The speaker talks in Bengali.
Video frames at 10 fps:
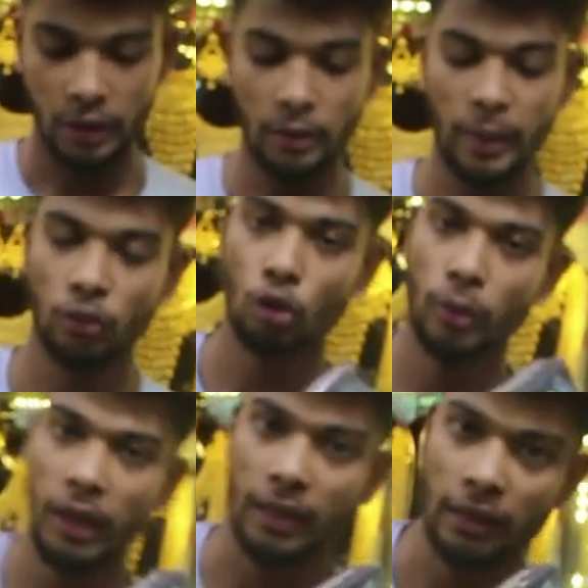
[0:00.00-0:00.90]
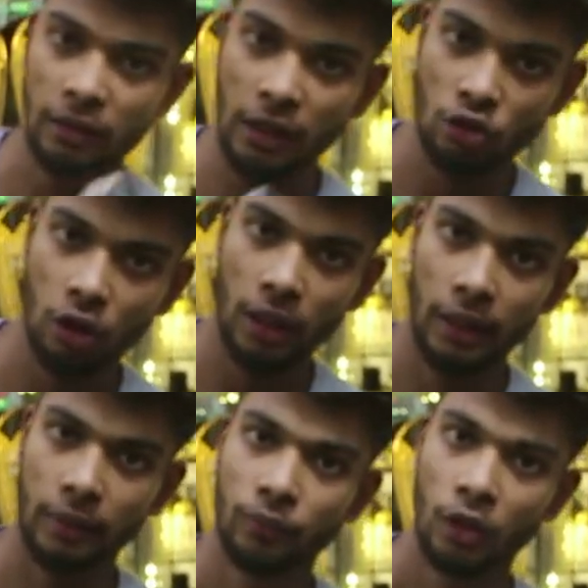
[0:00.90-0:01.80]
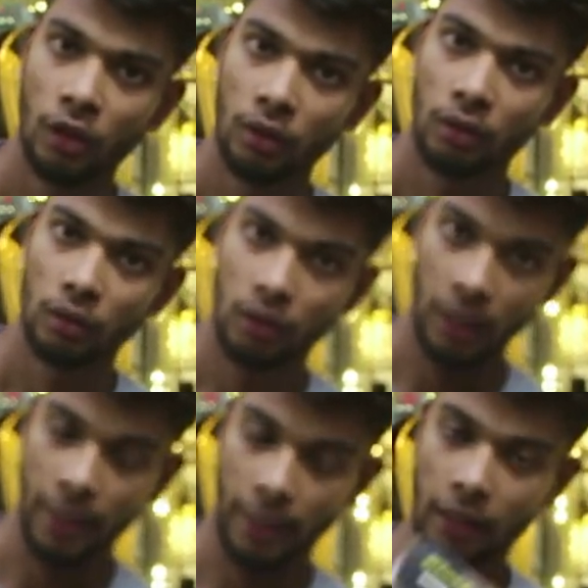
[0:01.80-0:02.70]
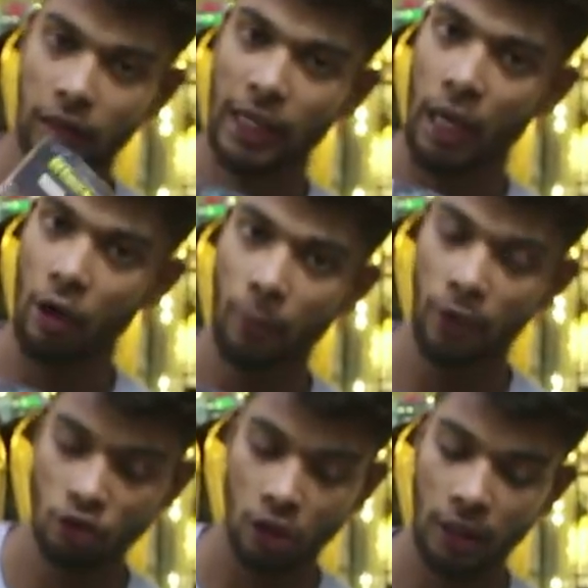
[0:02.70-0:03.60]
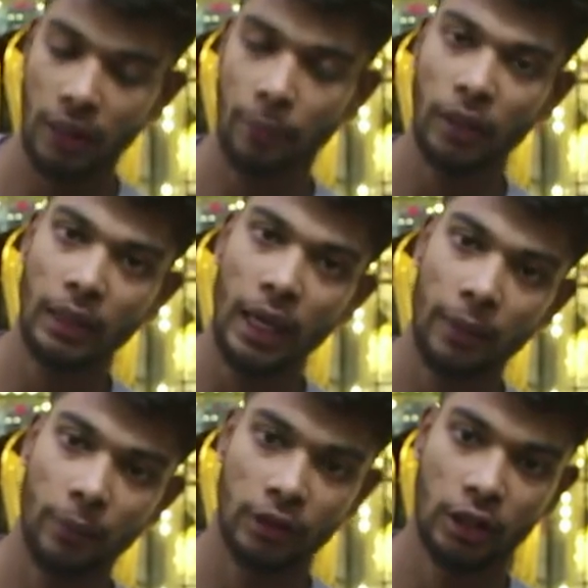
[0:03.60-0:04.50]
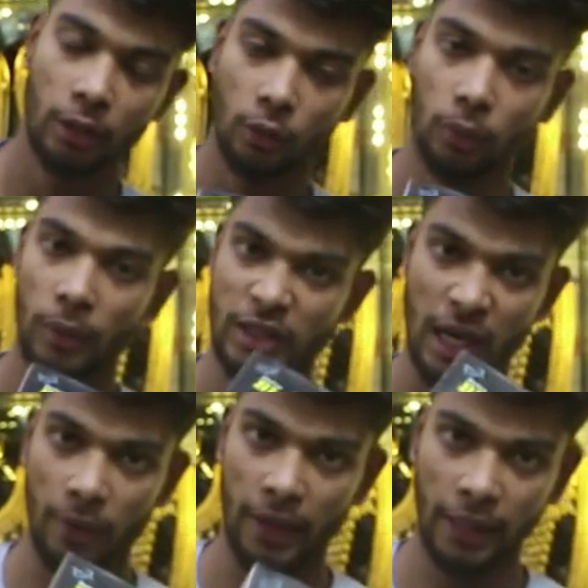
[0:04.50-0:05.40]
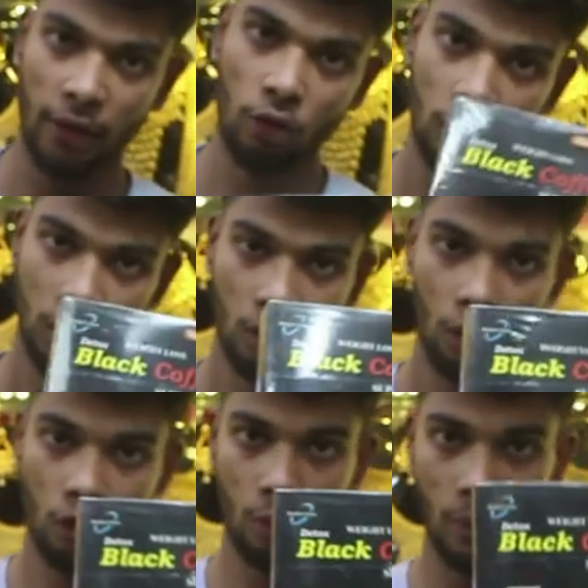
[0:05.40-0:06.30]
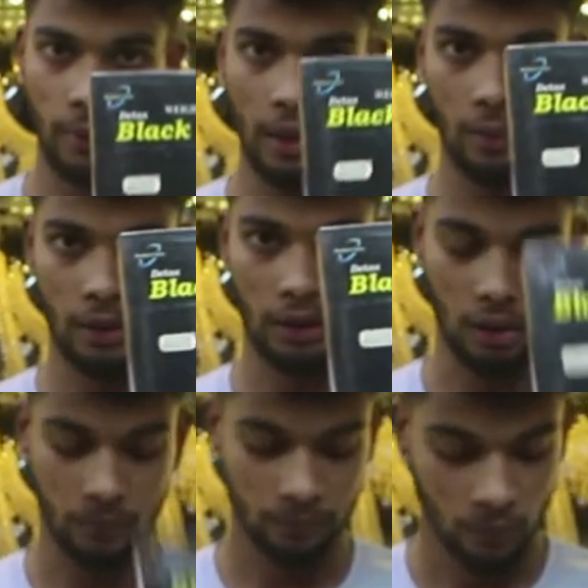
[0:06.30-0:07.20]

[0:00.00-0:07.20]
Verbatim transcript: এটা ভাই দুই বেলা রাত্রে আর সকালে হ্যাঁ, রাত্রে খাওয়ার পরে সকালে আপনার না হার পারে যেরকম ভাবে চা বানায় খায় ওরকম ভাবে খাবেন এটা